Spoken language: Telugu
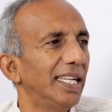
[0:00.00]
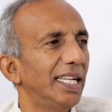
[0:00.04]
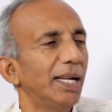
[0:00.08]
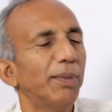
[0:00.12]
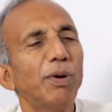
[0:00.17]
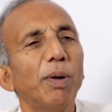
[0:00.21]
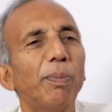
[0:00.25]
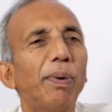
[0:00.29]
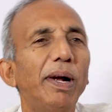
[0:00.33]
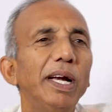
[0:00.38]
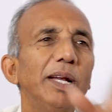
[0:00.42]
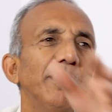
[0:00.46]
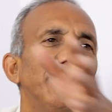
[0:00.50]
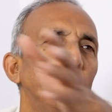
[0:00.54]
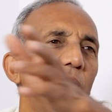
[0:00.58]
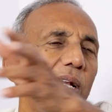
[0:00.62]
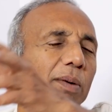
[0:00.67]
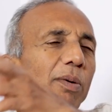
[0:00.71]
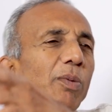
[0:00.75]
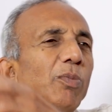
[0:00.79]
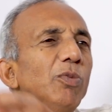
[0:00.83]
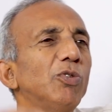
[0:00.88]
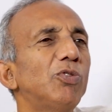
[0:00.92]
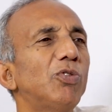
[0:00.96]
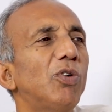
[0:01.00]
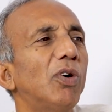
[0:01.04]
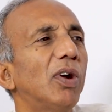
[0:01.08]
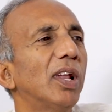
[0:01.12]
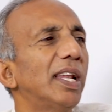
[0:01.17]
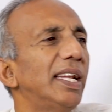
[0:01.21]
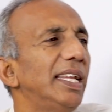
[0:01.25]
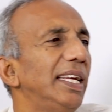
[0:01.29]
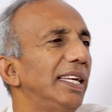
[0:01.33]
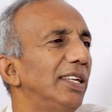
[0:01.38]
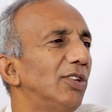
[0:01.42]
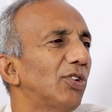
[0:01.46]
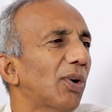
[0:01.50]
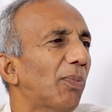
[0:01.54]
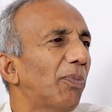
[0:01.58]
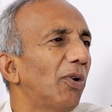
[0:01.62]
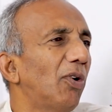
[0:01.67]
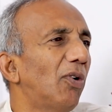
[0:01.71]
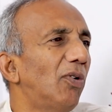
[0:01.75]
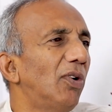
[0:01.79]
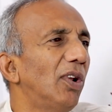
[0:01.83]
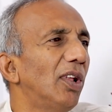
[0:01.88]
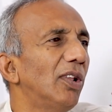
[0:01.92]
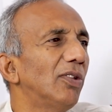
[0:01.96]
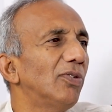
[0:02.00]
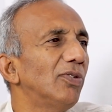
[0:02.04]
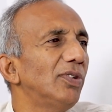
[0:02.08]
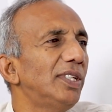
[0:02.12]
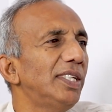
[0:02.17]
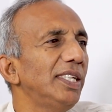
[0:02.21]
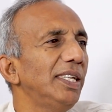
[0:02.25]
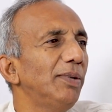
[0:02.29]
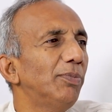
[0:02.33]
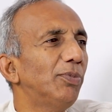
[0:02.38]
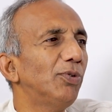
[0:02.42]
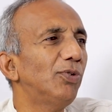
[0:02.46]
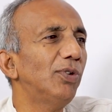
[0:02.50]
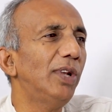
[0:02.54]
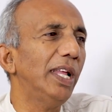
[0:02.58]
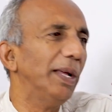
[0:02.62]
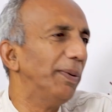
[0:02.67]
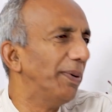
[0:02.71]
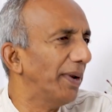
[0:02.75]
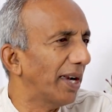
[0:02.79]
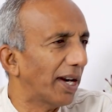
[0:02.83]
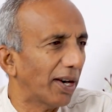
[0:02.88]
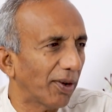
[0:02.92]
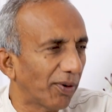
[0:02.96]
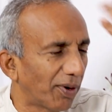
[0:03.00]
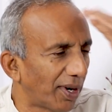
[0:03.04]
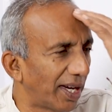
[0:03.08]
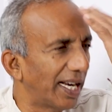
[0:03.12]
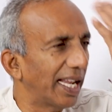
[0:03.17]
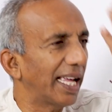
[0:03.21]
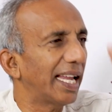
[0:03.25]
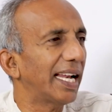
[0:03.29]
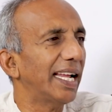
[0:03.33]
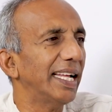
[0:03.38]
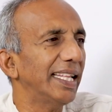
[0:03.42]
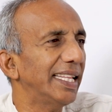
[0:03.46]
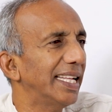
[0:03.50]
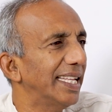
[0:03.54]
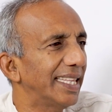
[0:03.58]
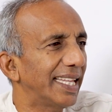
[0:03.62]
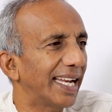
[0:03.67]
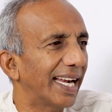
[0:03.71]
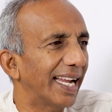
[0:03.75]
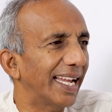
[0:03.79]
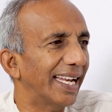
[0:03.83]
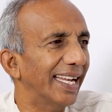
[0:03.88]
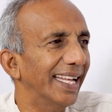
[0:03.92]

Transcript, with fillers: ఎప్పుడో బయట పోయినప్పుడు వాళ్ళని జబ్బులు చూసి బుద్ధుడు అయిపోయినాడు ఒరే నాయన ఇదేం